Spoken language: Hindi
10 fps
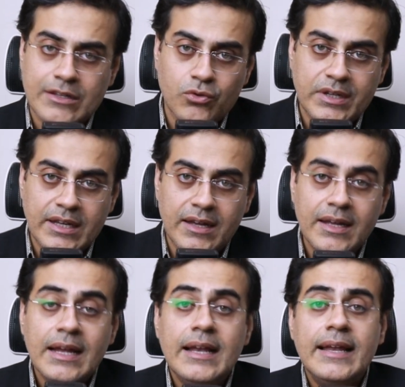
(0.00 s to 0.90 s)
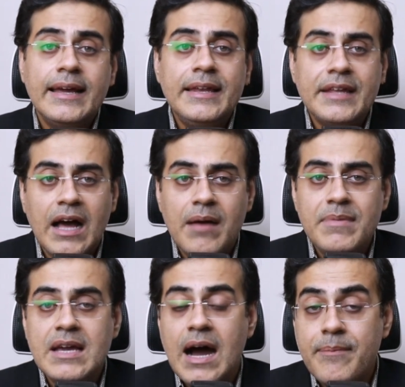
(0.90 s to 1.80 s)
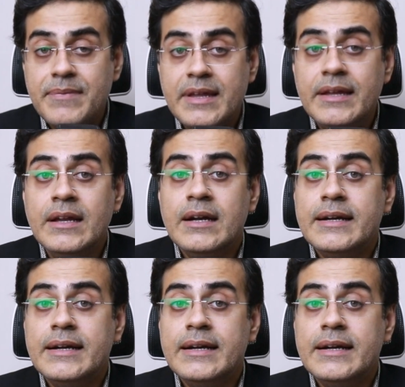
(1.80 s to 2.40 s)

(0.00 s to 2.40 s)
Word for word: ज़रूरी है लेकिन यहाँ भी आपने